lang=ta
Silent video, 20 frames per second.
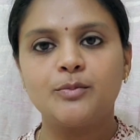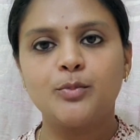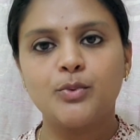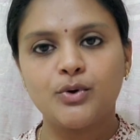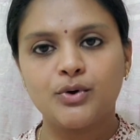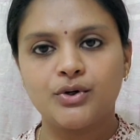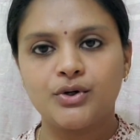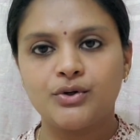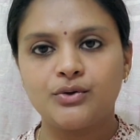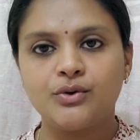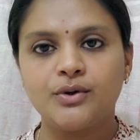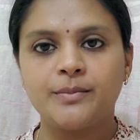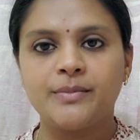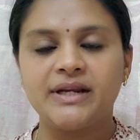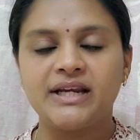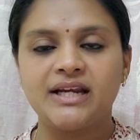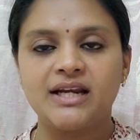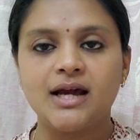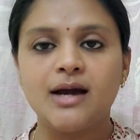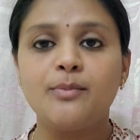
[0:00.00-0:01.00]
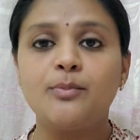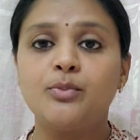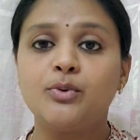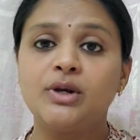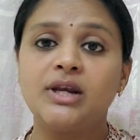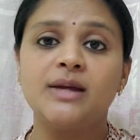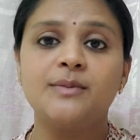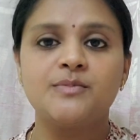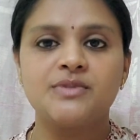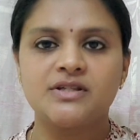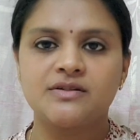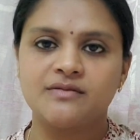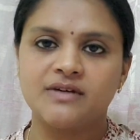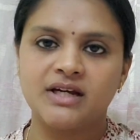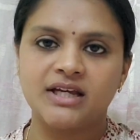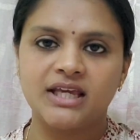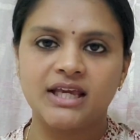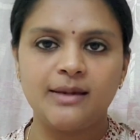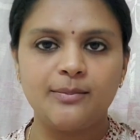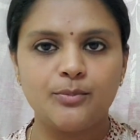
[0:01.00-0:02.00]
போடணும் அப்படின்னா புல்லப்ஸ்
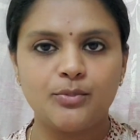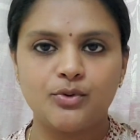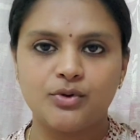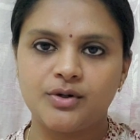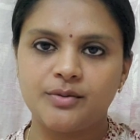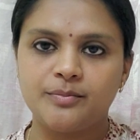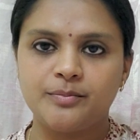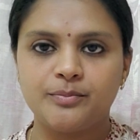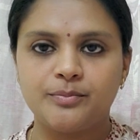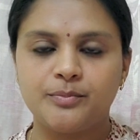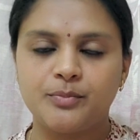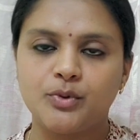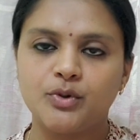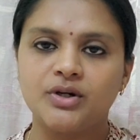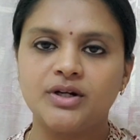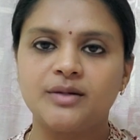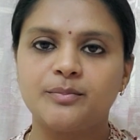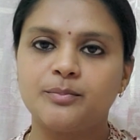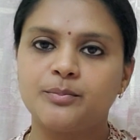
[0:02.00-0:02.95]
வாங்கி போட போட